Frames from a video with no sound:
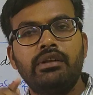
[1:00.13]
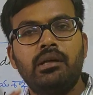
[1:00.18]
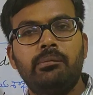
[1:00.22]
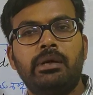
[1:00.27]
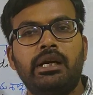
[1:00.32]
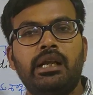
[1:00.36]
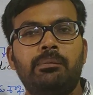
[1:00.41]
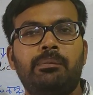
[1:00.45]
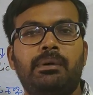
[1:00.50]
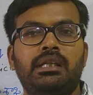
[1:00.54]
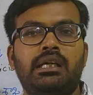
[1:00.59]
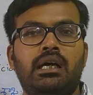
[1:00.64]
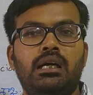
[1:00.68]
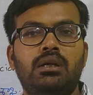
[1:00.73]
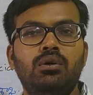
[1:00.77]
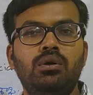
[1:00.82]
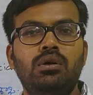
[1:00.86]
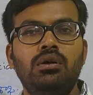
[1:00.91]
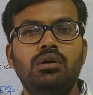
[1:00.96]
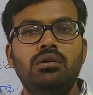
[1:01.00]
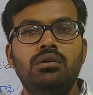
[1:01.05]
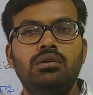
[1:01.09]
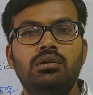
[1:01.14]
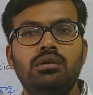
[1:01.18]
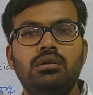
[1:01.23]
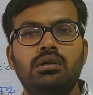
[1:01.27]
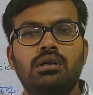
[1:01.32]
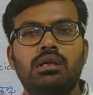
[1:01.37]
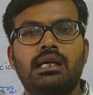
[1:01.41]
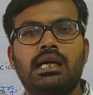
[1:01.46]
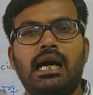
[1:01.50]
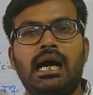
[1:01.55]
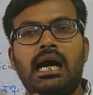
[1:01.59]
వినబడే పదాలు
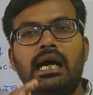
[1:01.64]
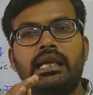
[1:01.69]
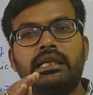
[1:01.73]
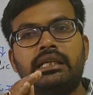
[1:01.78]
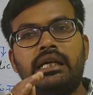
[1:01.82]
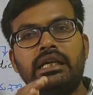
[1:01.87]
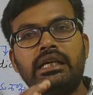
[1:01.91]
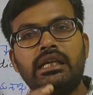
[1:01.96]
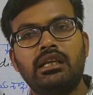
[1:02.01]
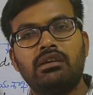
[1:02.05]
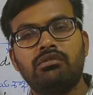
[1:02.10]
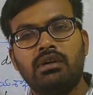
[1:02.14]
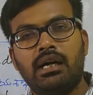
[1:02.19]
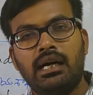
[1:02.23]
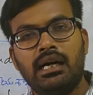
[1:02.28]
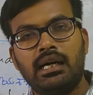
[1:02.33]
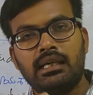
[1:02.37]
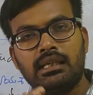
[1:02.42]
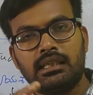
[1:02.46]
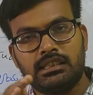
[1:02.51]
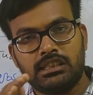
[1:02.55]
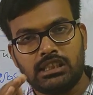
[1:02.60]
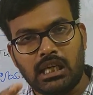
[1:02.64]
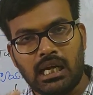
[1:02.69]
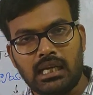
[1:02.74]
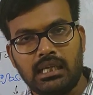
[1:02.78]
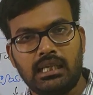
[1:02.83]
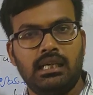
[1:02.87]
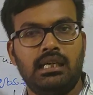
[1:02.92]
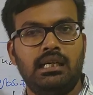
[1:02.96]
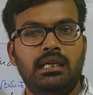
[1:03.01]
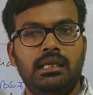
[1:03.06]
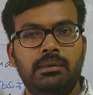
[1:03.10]
కార్యనిర్వాహక శాఖ